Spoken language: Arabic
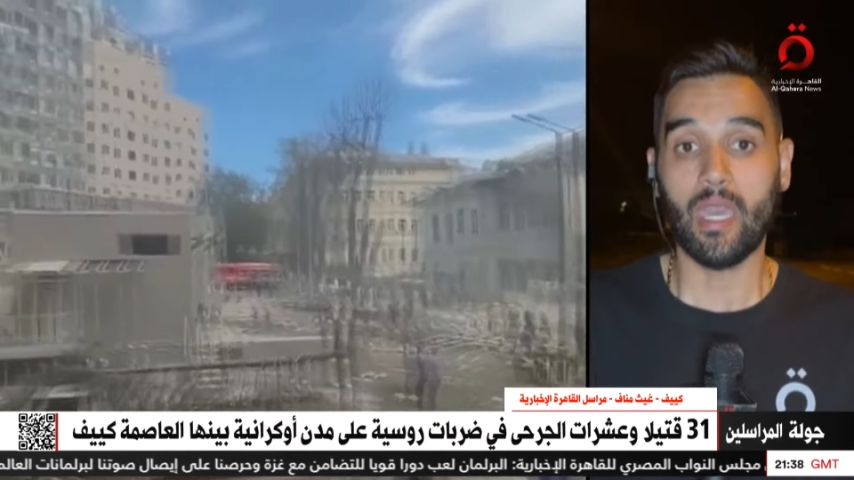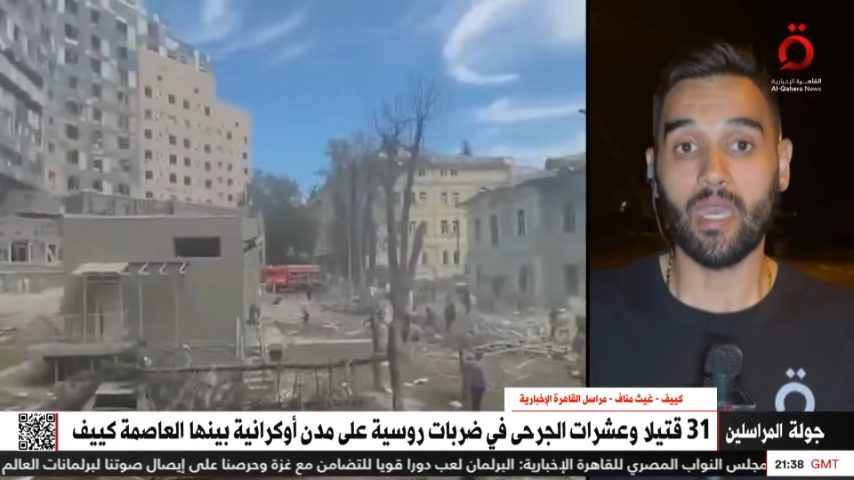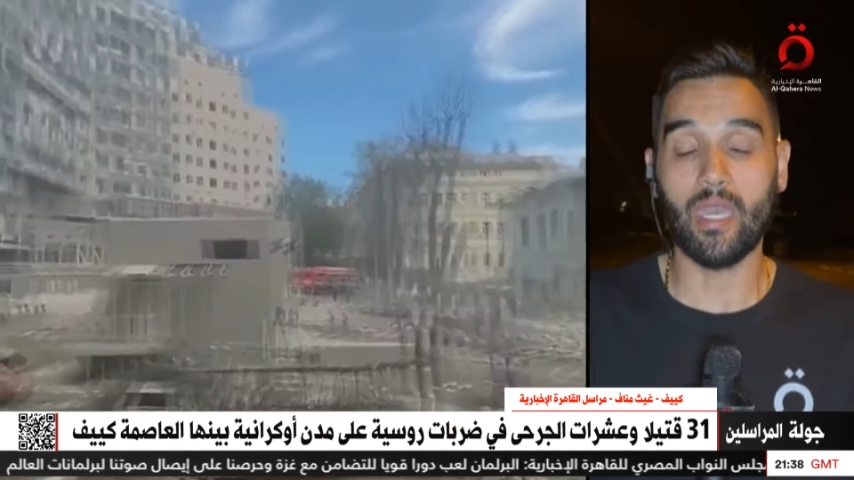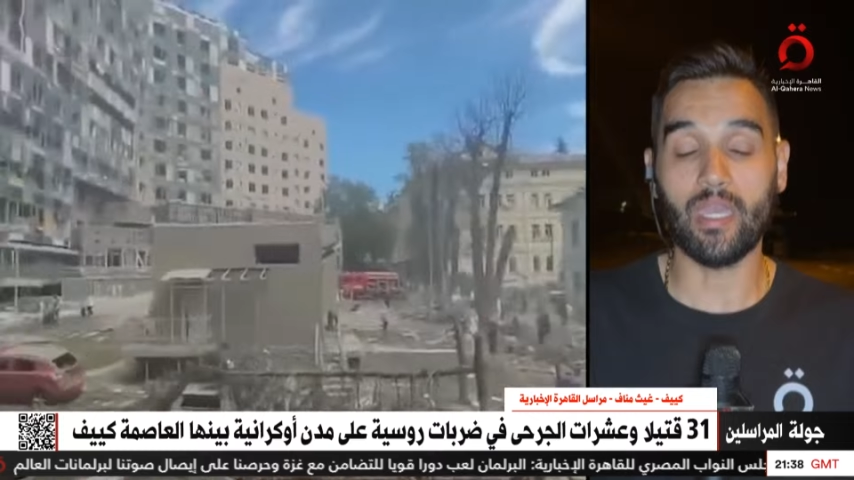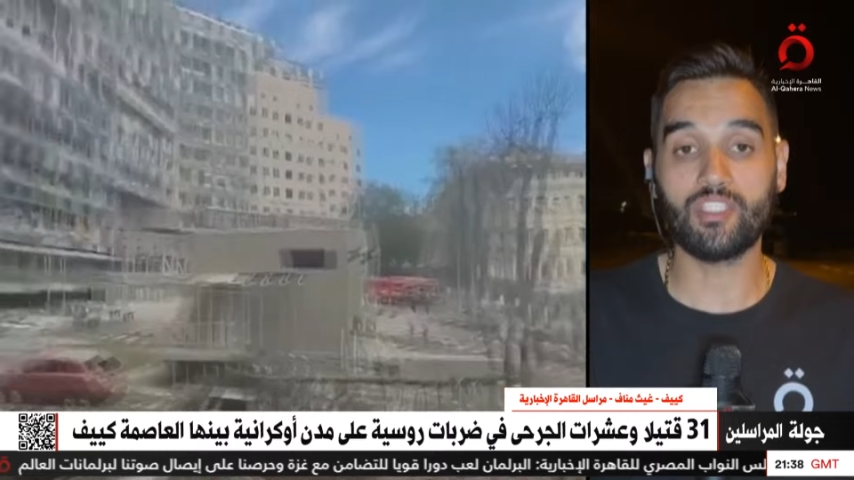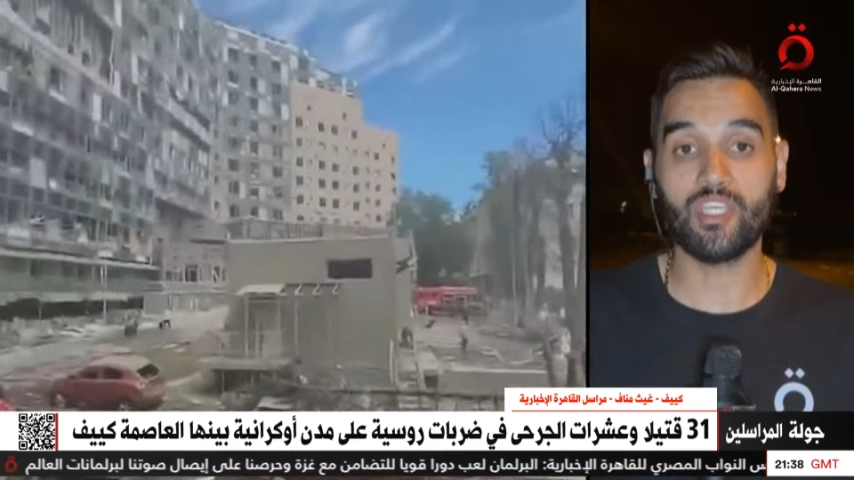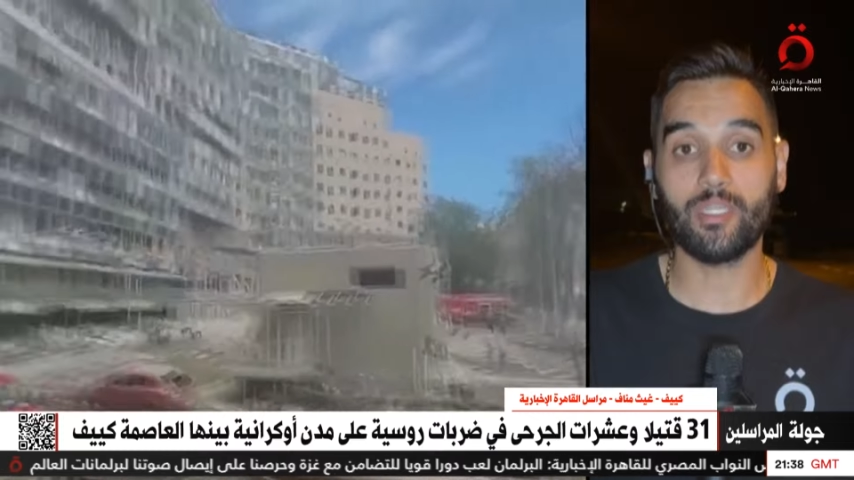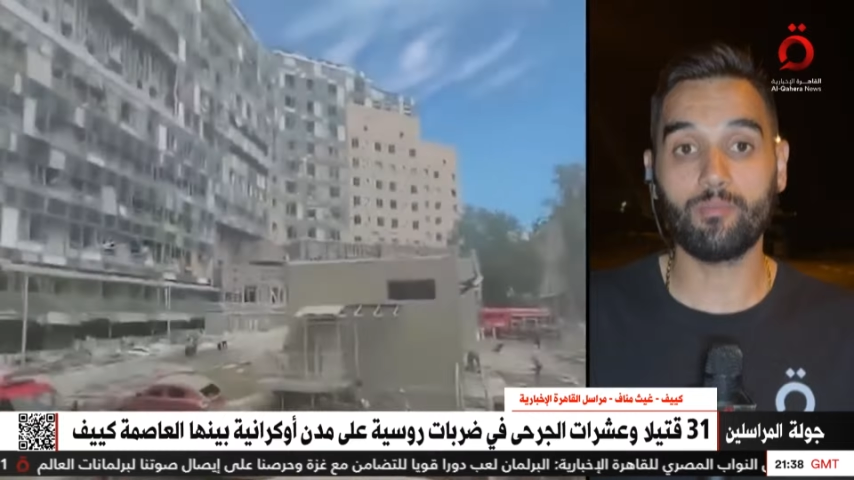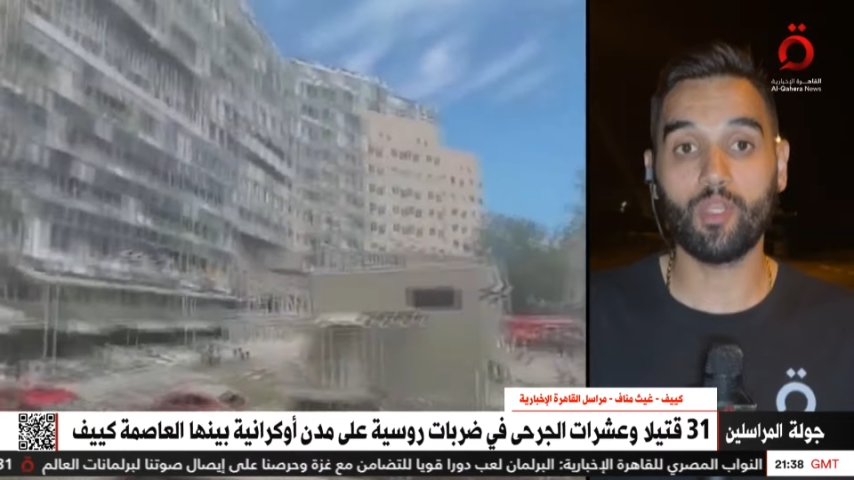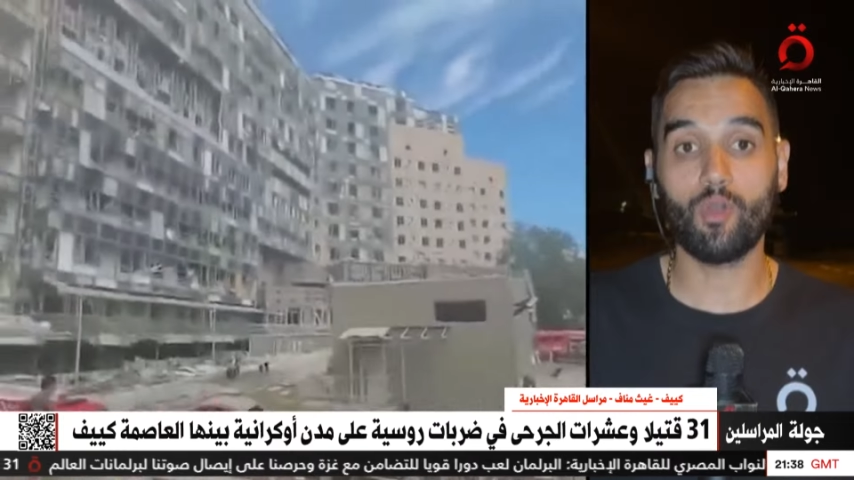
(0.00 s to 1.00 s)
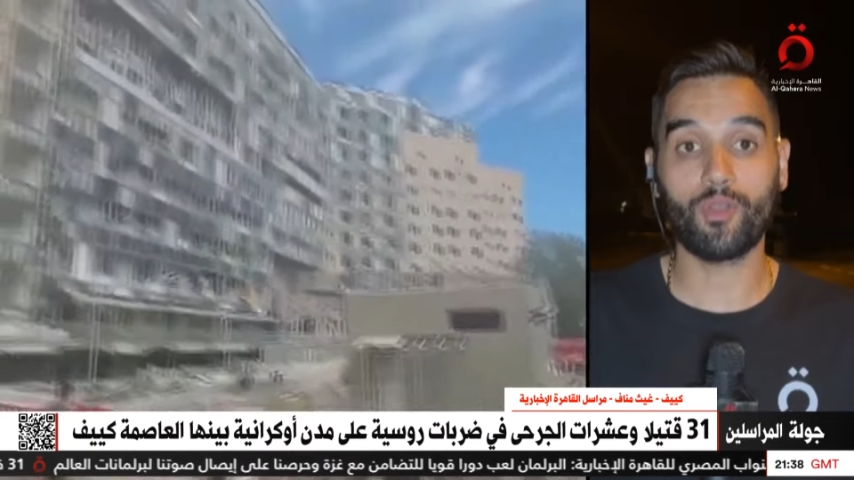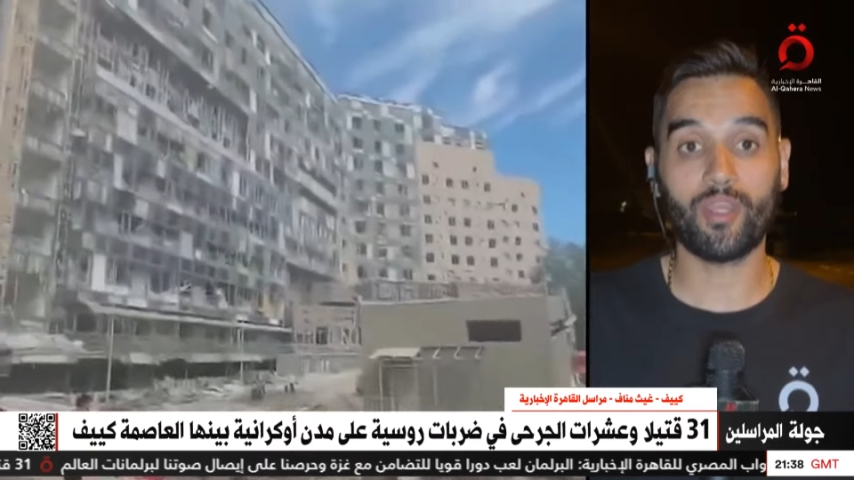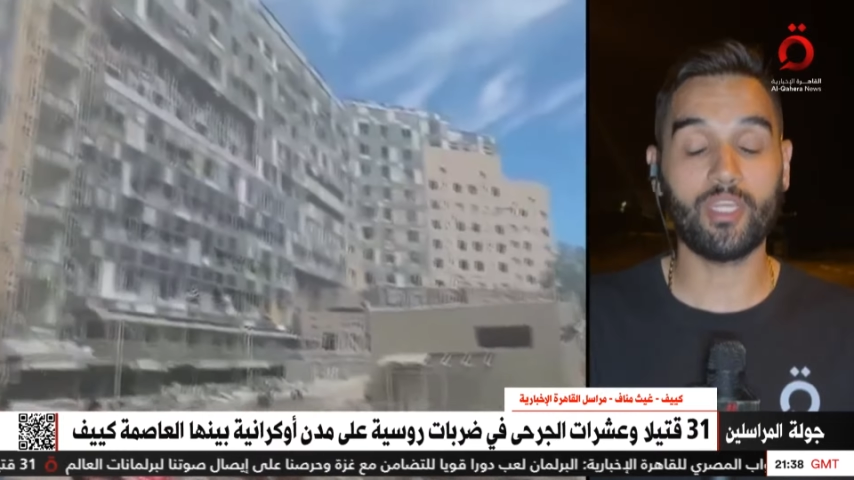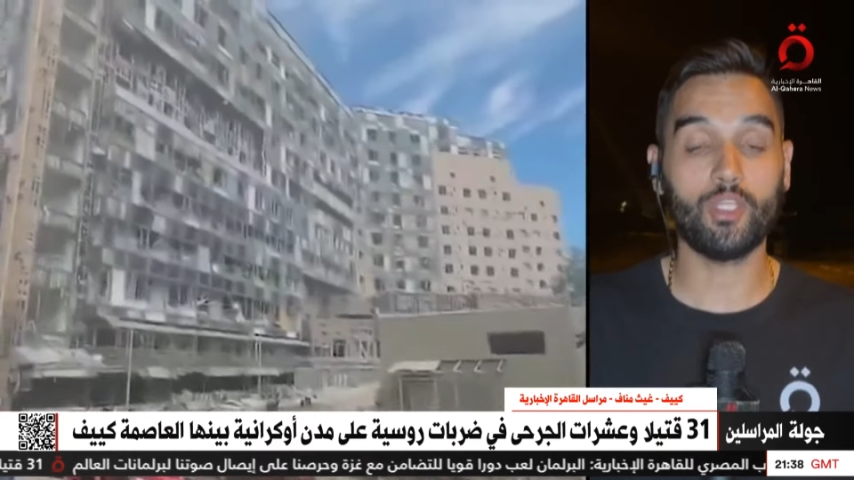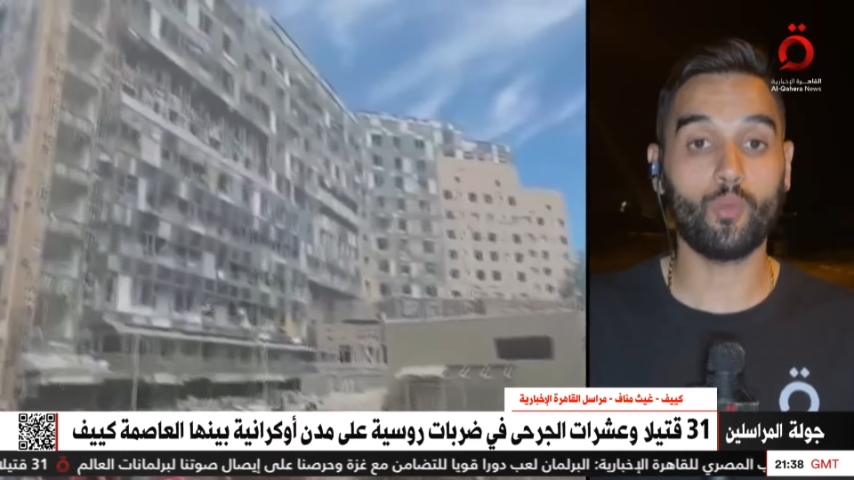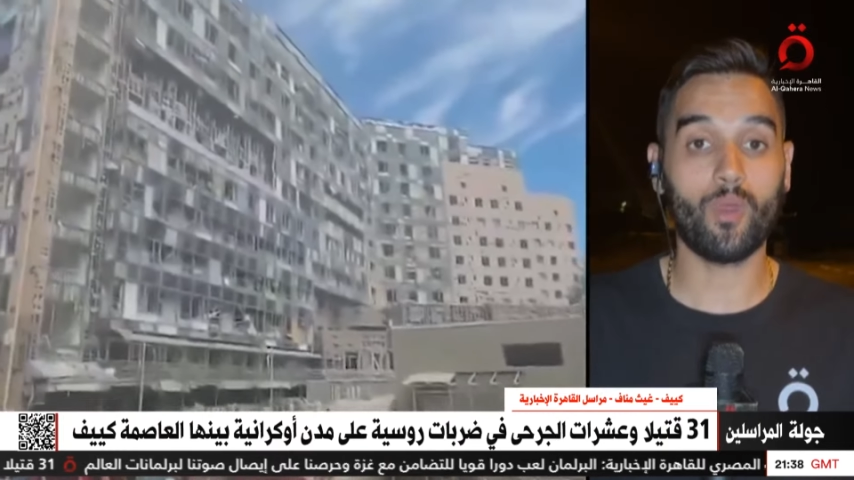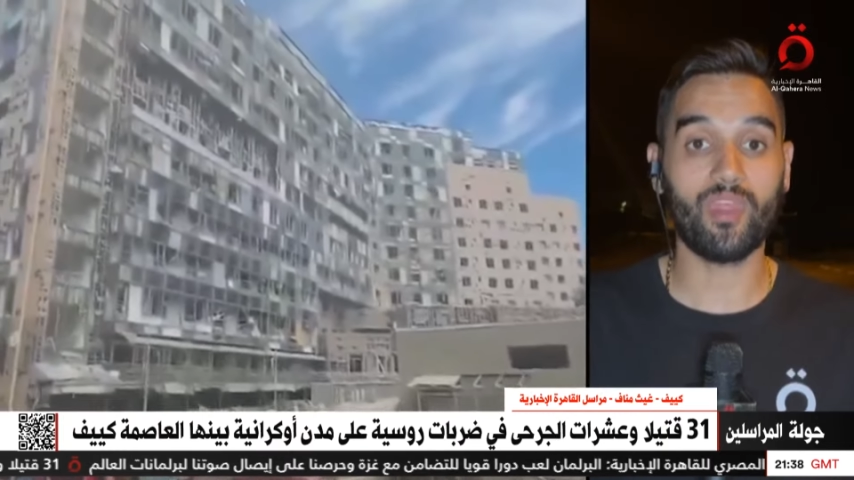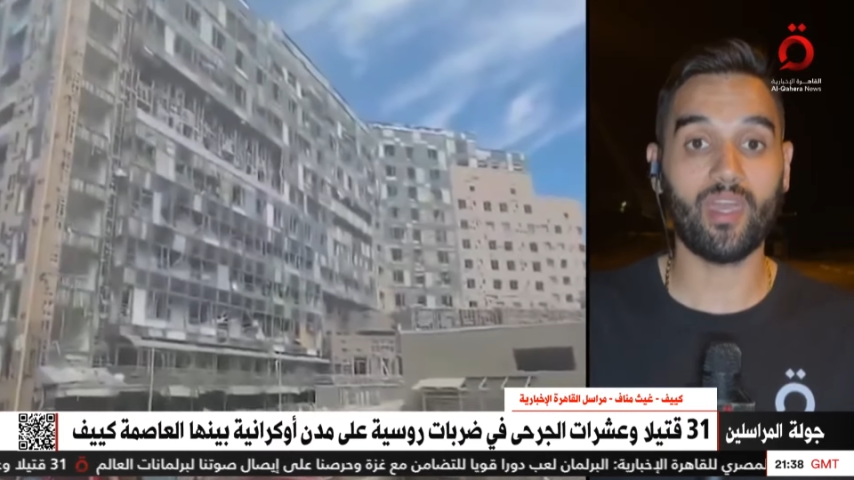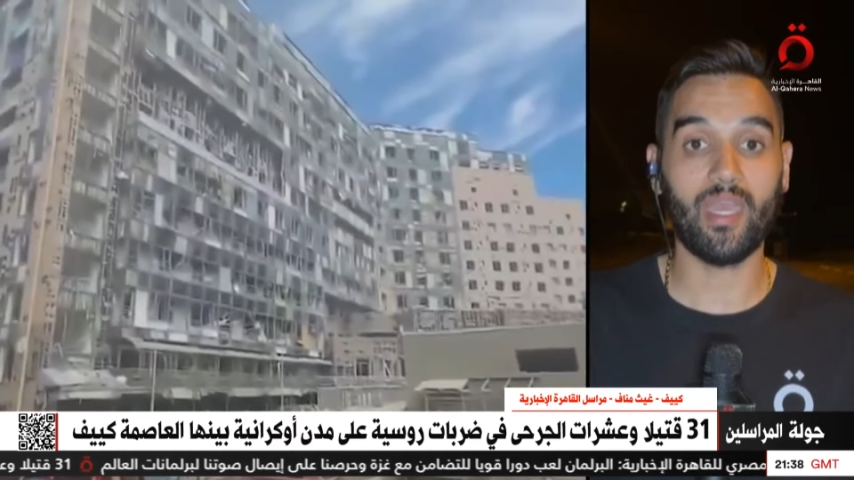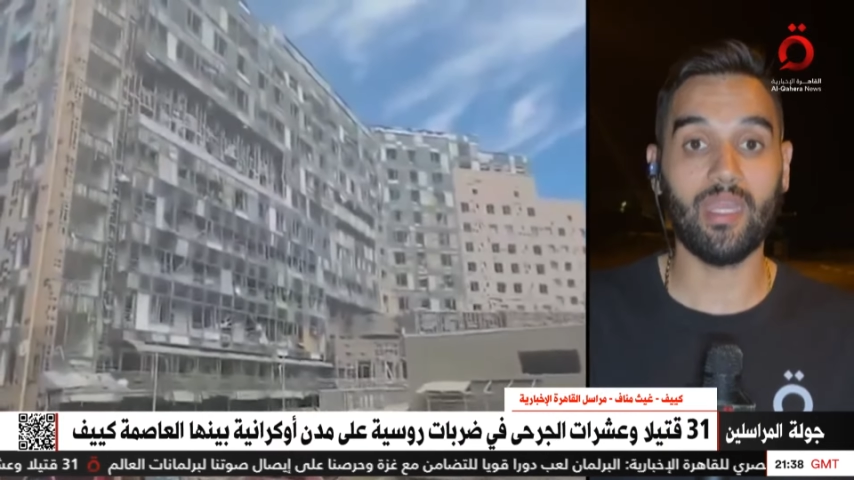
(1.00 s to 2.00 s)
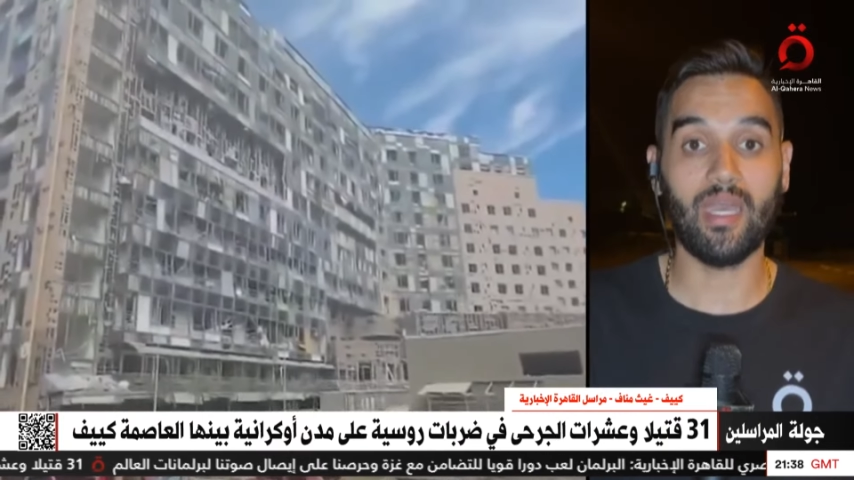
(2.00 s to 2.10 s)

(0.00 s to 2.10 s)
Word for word: آه، الجانب الاوكراني يوضح